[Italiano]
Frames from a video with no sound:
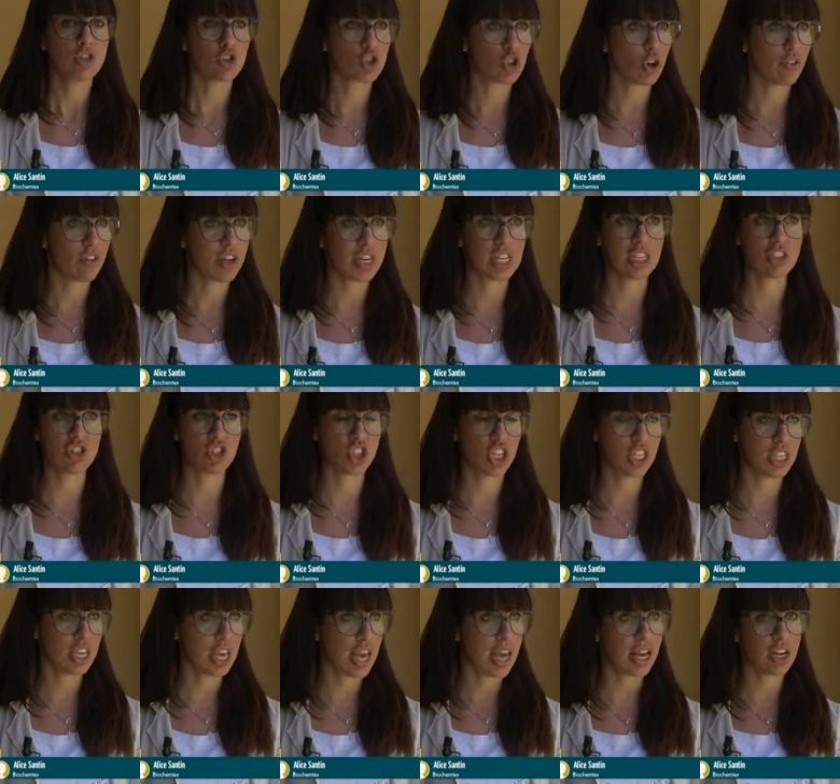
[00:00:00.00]
giovani
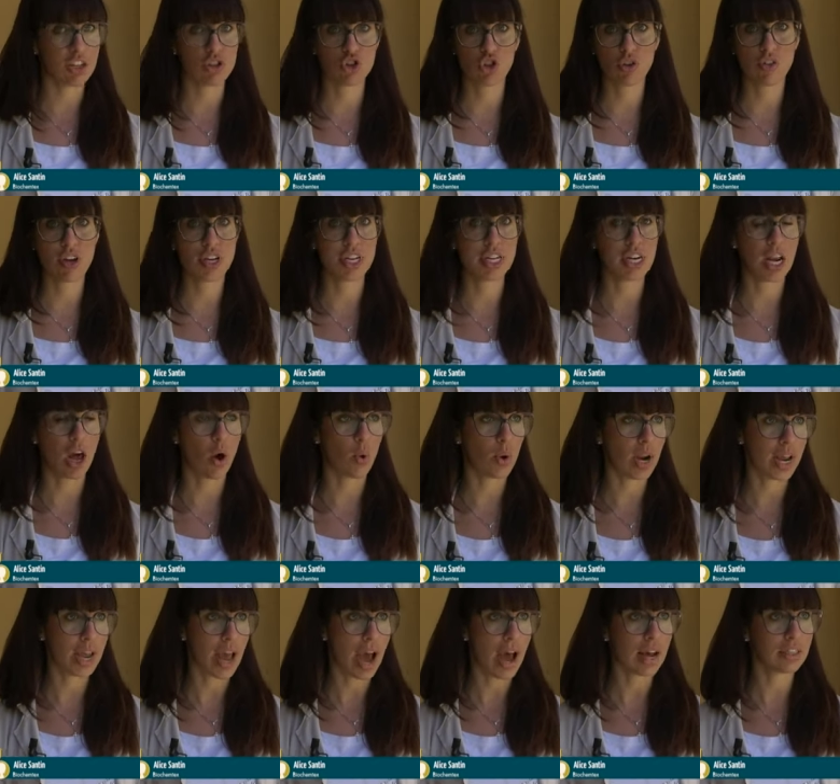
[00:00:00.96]
ingegneri, giovani
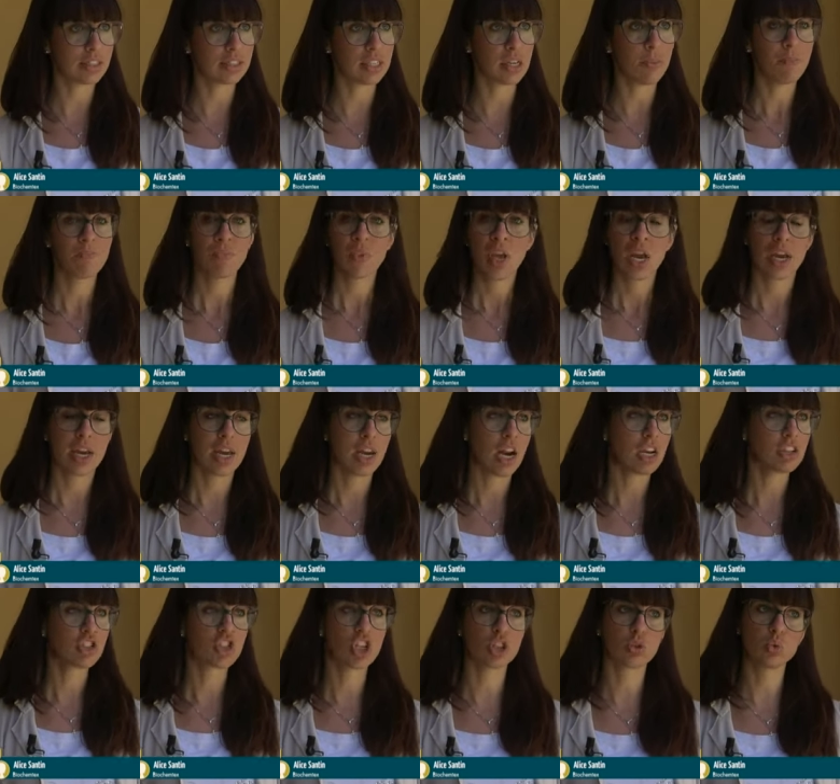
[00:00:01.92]
laureati, che
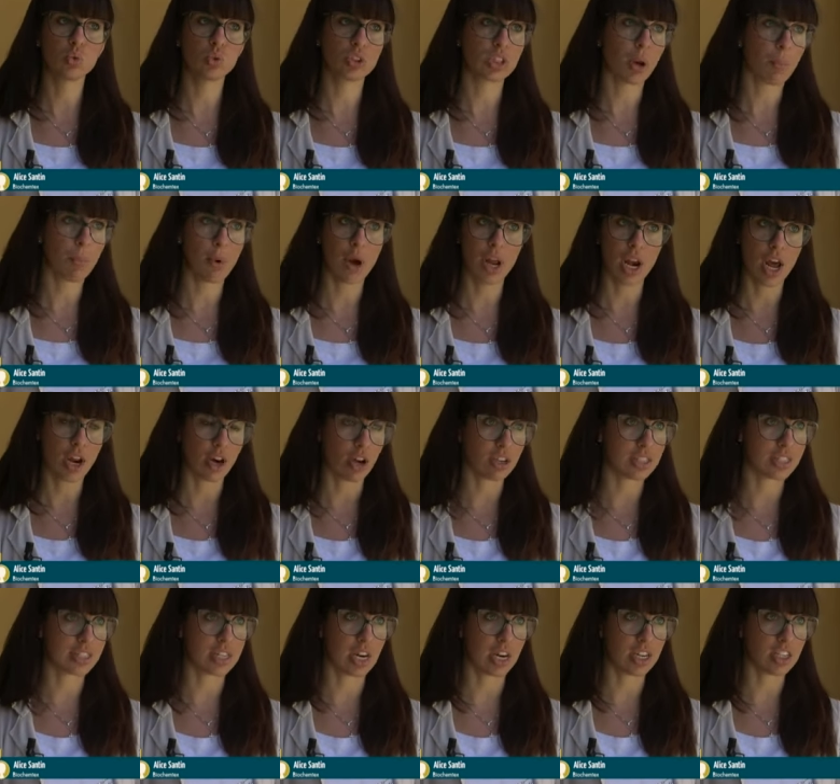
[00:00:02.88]
nasce tutta poi la
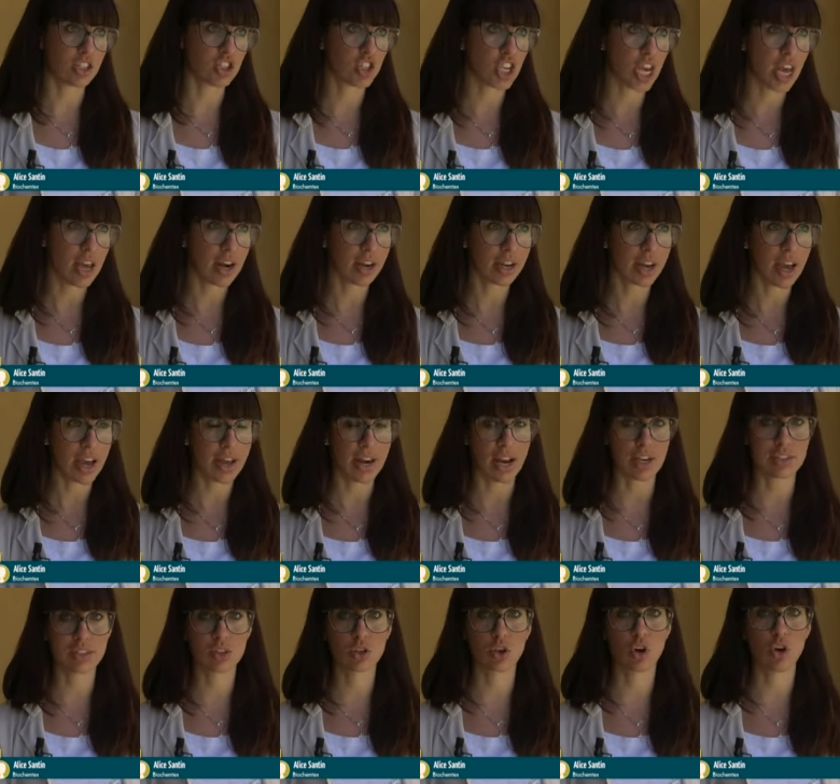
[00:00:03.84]
nostra ricerca e
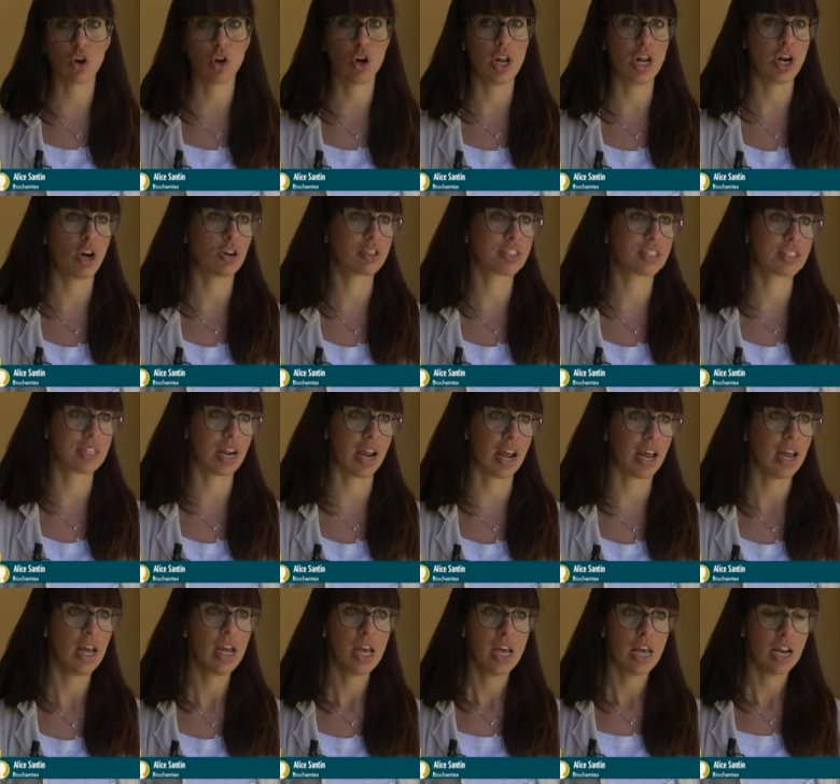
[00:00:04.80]
nascono le
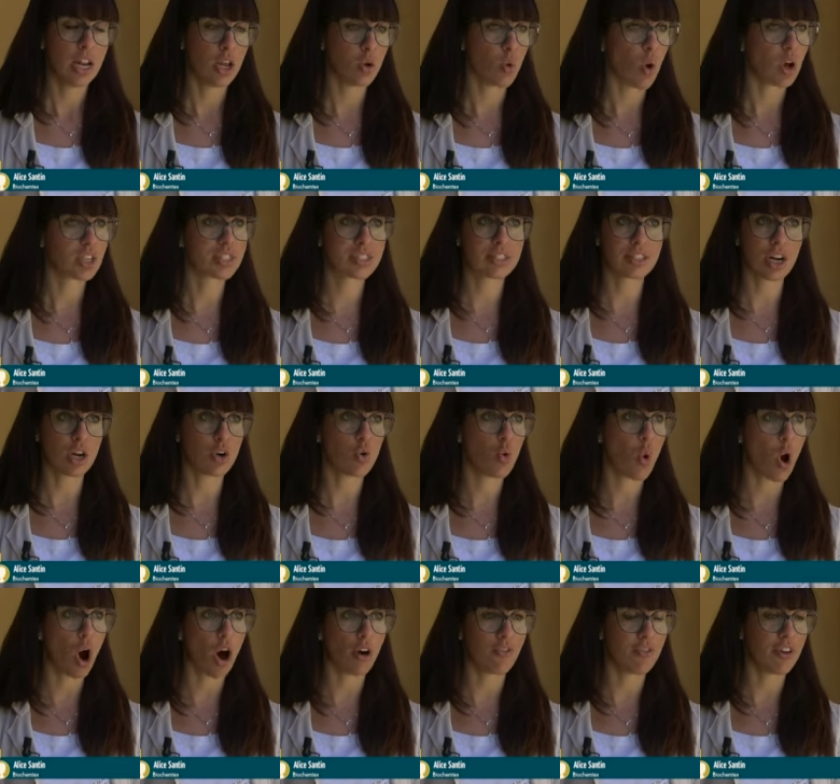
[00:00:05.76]
nostre, le nostre
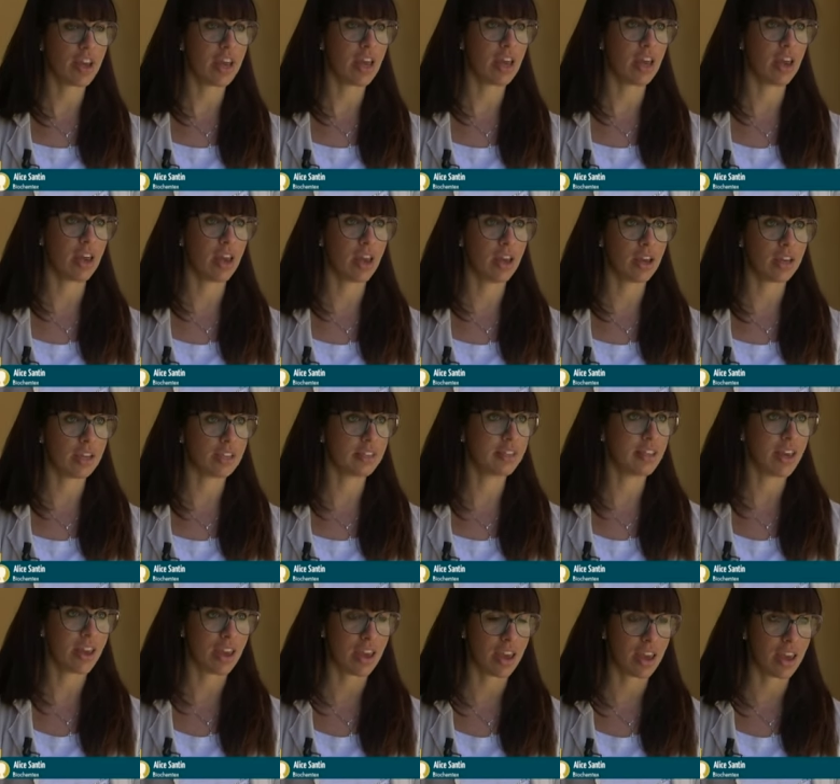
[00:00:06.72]
nuove
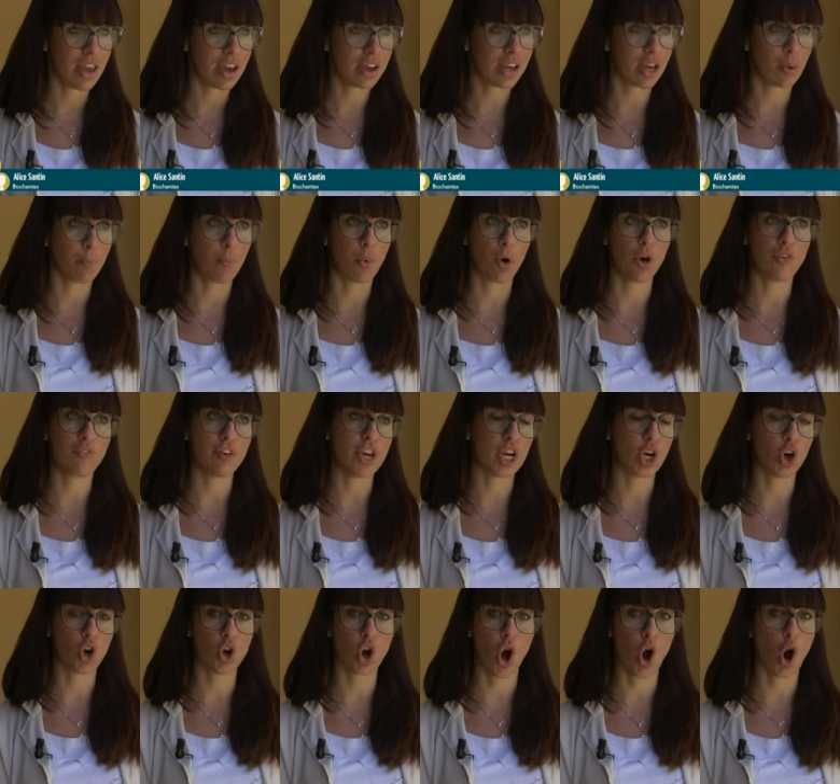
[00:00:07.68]
idee che poi
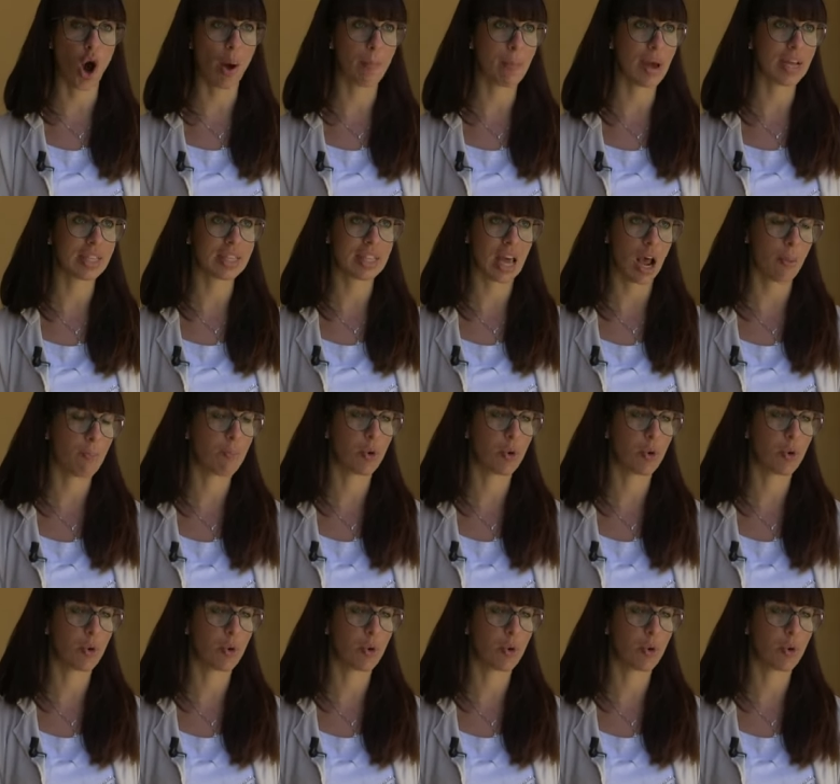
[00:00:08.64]
vengono a, a